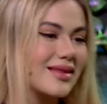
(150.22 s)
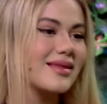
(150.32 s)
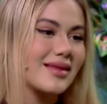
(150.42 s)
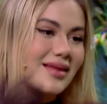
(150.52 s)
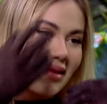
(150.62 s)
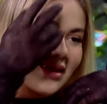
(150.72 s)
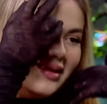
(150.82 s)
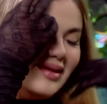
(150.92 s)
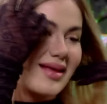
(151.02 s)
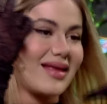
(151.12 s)
si tiene que
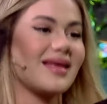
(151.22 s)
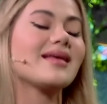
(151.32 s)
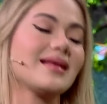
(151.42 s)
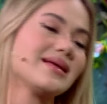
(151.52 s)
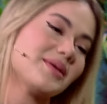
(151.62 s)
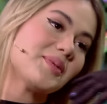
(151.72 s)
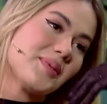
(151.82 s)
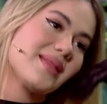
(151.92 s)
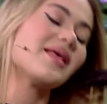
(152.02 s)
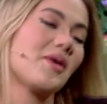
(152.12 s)
la aguja, lo que tengas que
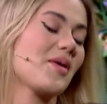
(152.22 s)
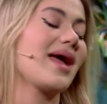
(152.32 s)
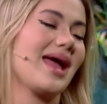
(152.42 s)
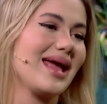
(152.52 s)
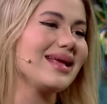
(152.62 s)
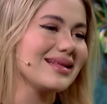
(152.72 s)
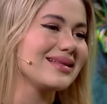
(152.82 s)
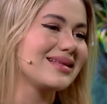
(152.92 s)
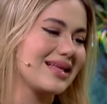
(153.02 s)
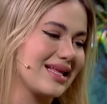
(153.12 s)
hacer. Ok. Lo
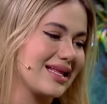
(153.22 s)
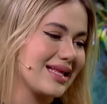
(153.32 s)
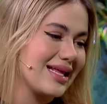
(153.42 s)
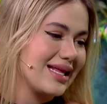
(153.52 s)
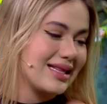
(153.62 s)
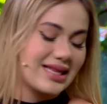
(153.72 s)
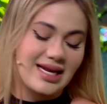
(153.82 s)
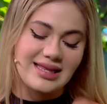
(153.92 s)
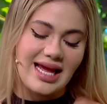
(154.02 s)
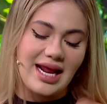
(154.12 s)
que quieras hacer.
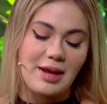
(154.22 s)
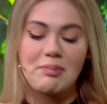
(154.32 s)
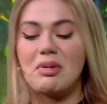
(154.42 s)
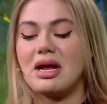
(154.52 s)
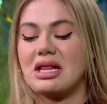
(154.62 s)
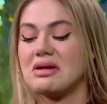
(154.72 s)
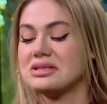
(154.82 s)
Trataré para que tenga